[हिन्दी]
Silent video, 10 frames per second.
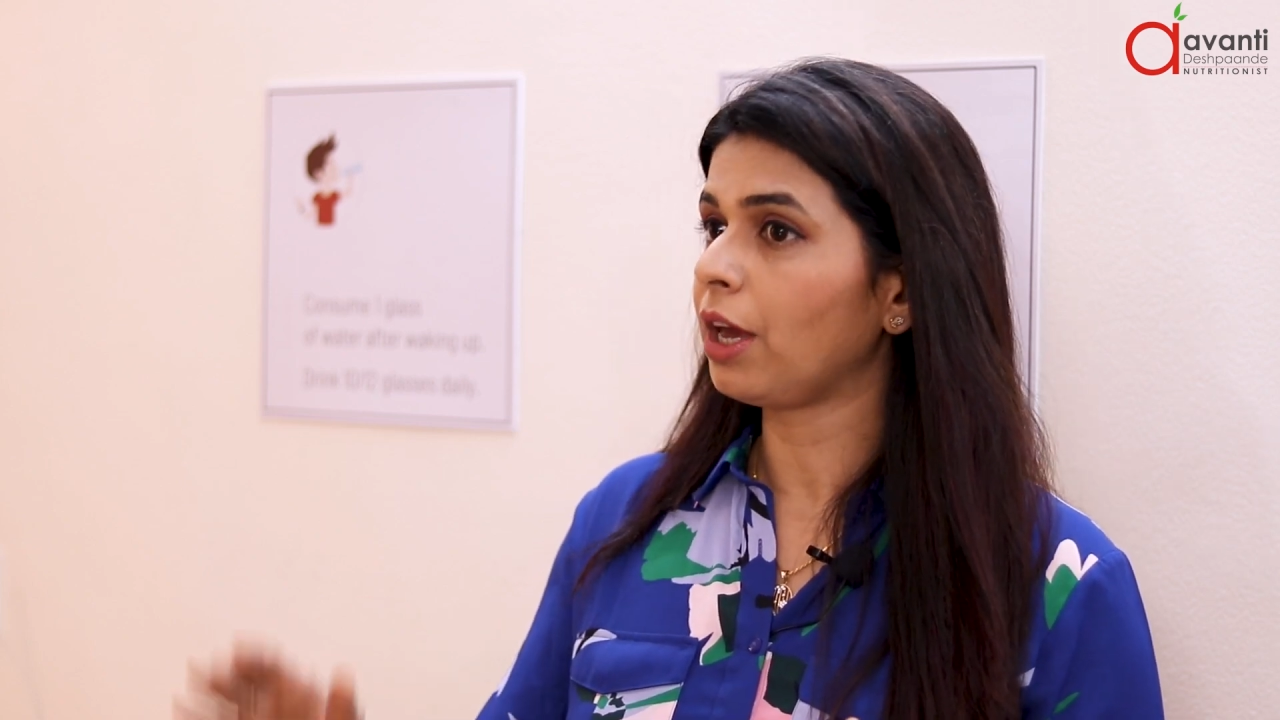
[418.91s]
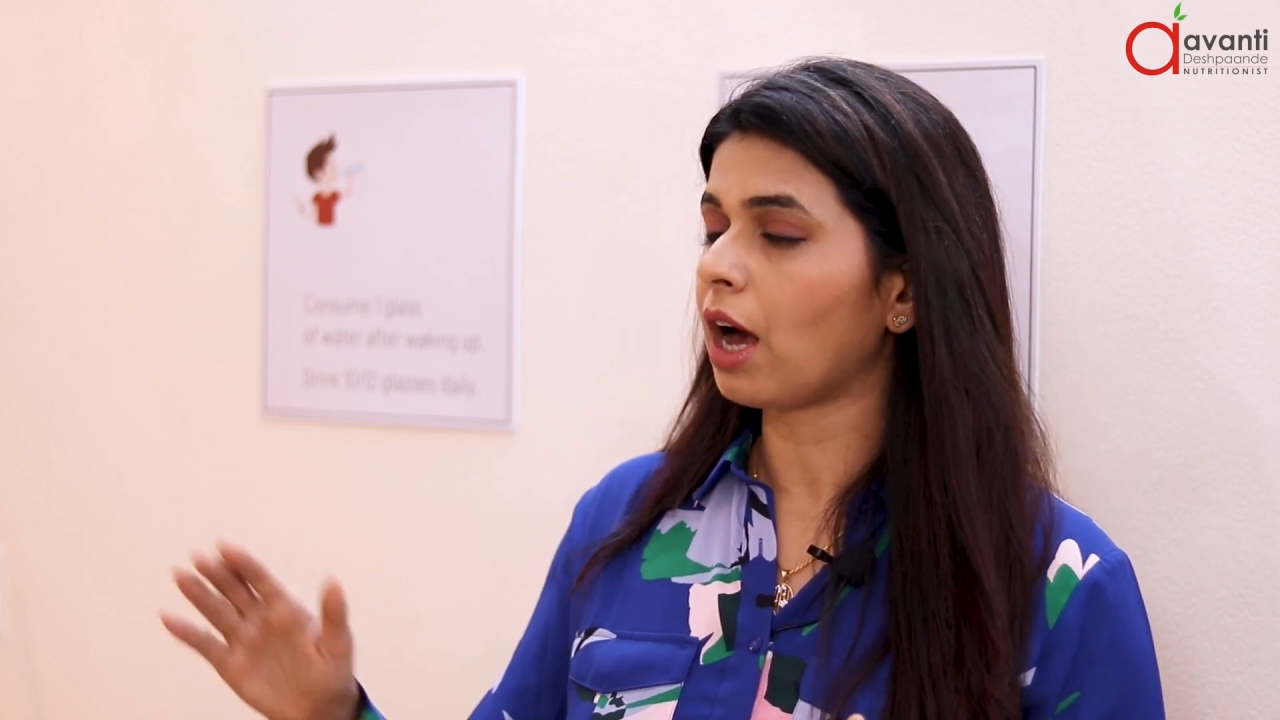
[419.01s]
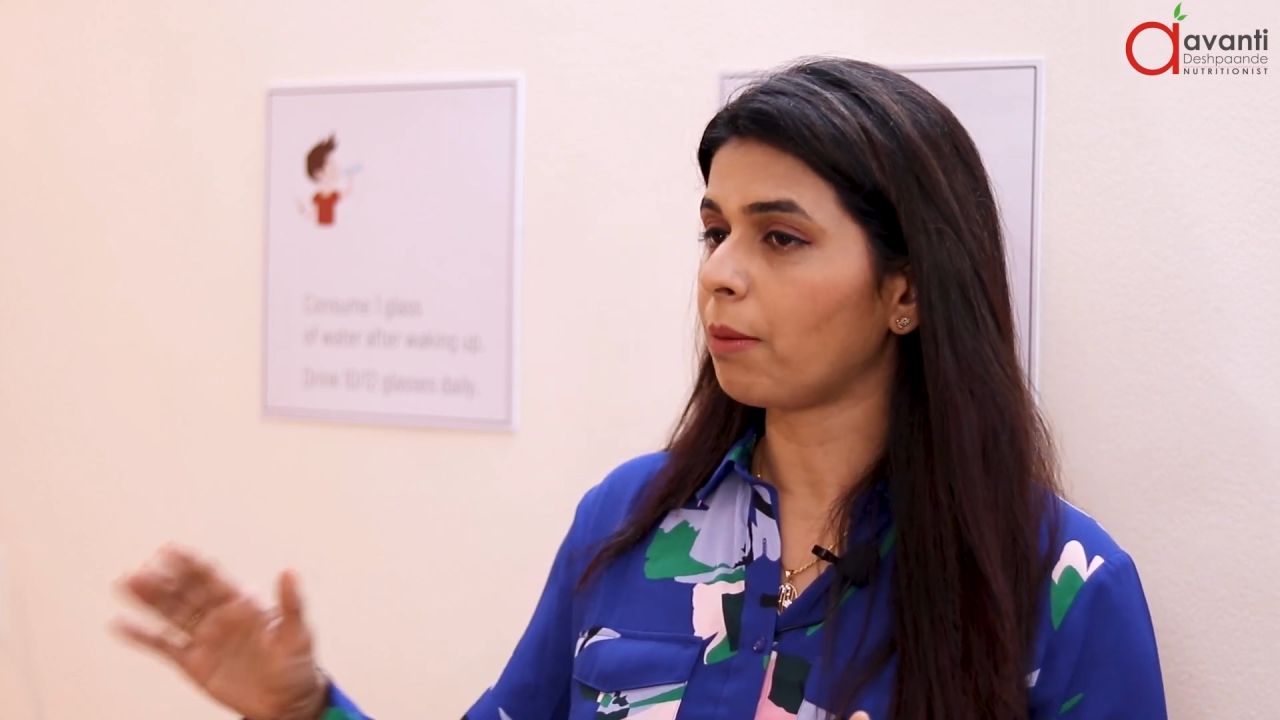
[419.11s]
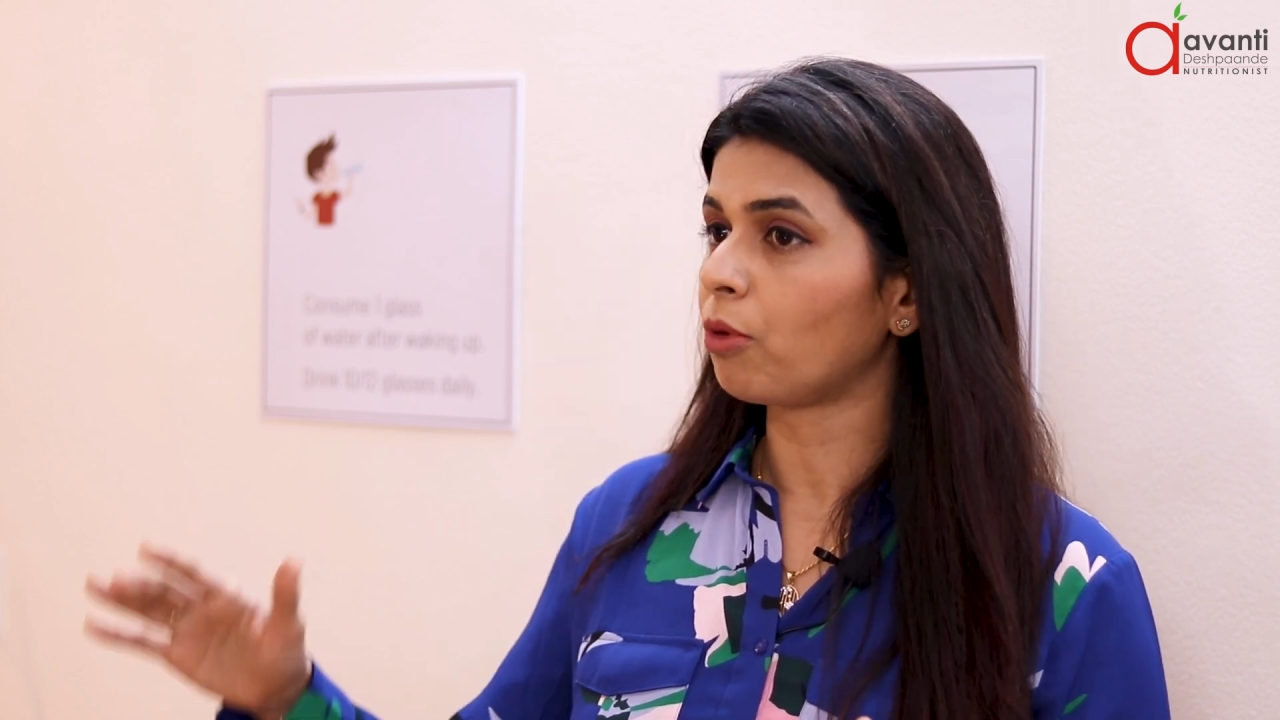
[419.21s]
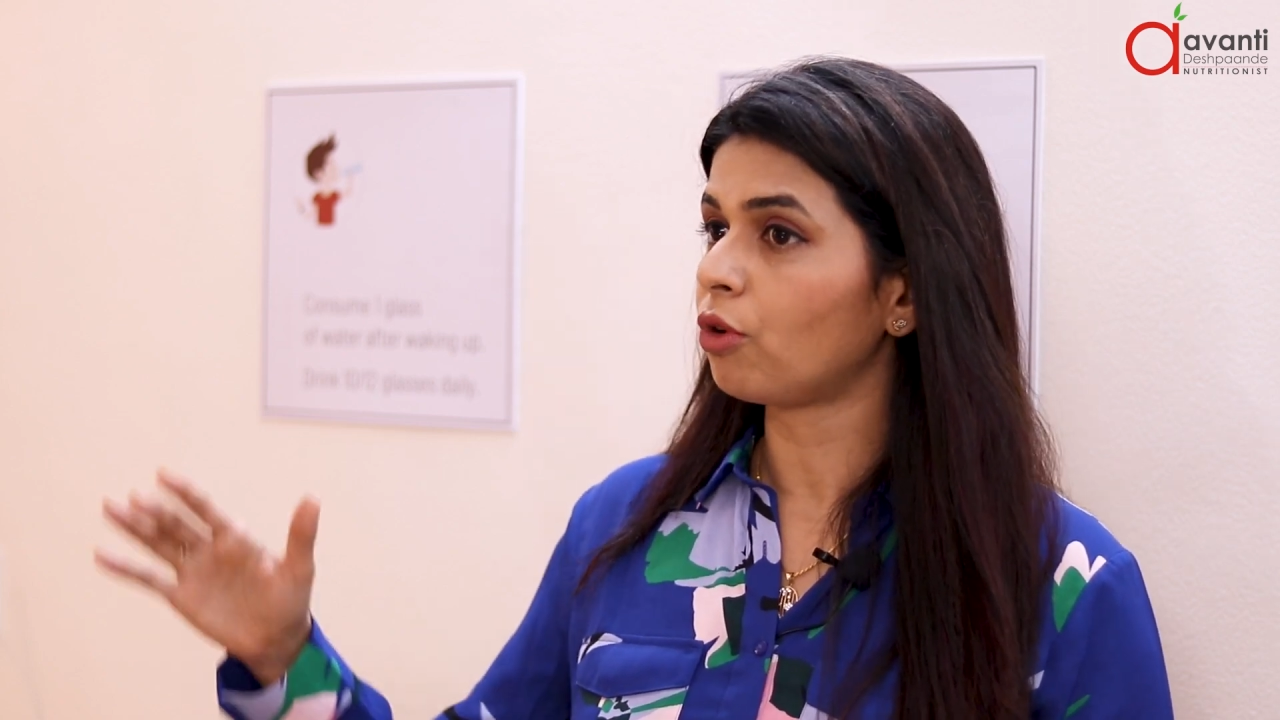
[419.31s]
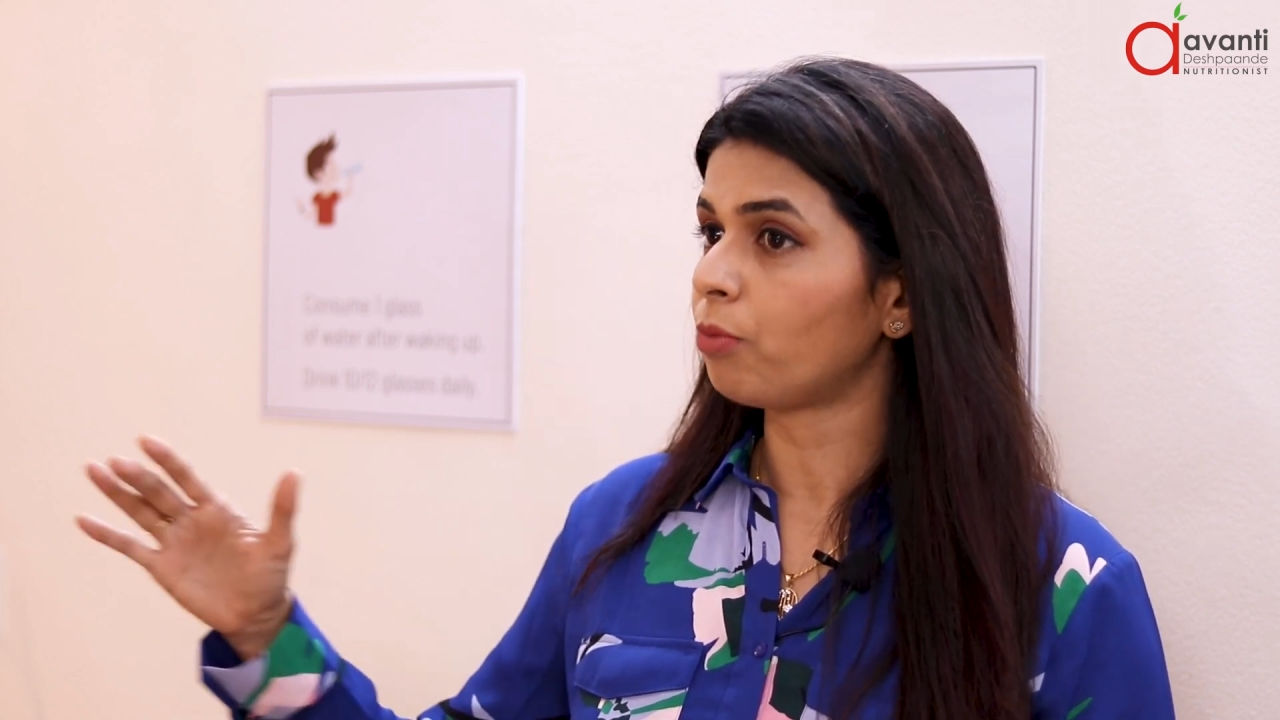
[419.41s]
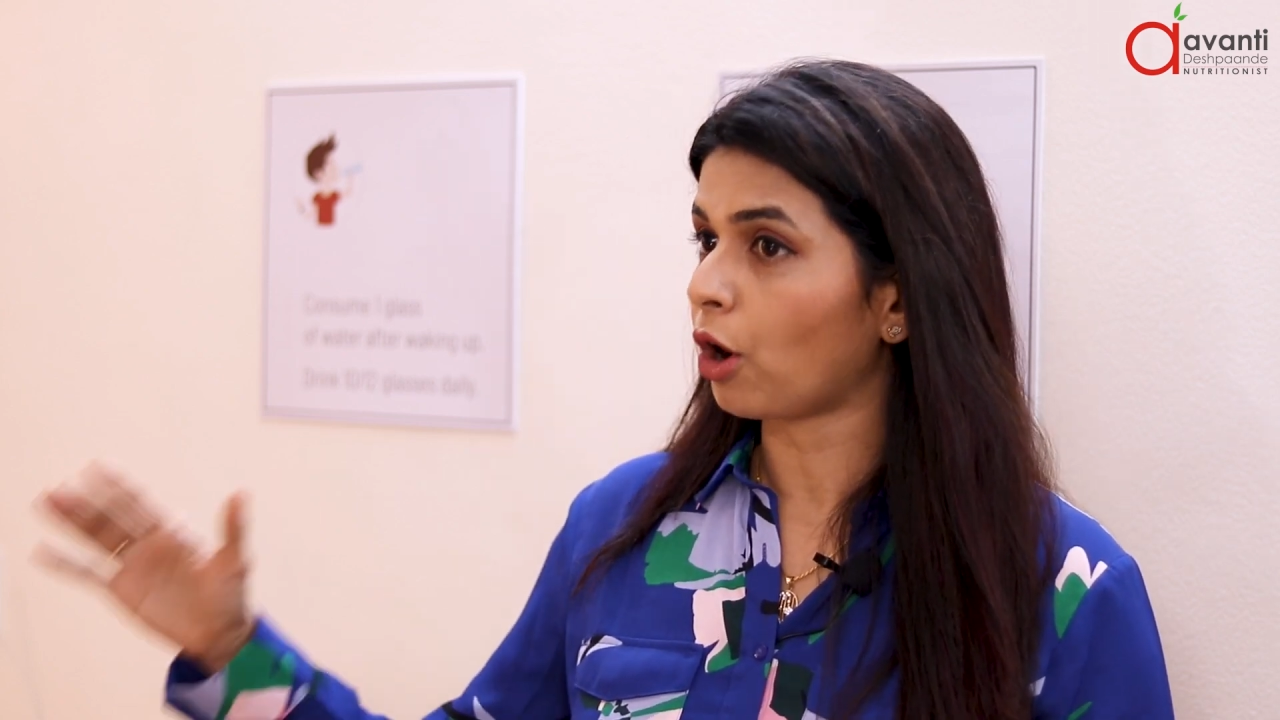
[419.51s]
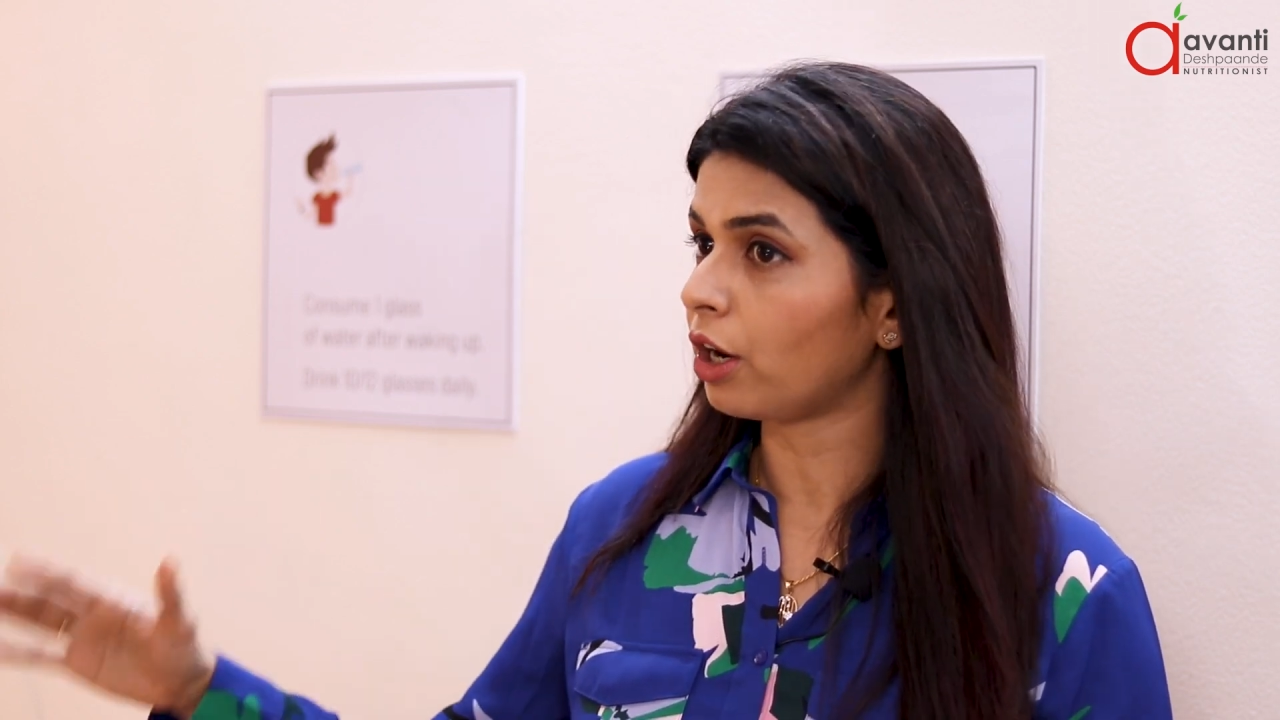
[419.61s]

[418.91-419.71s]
आपको बॉर्डर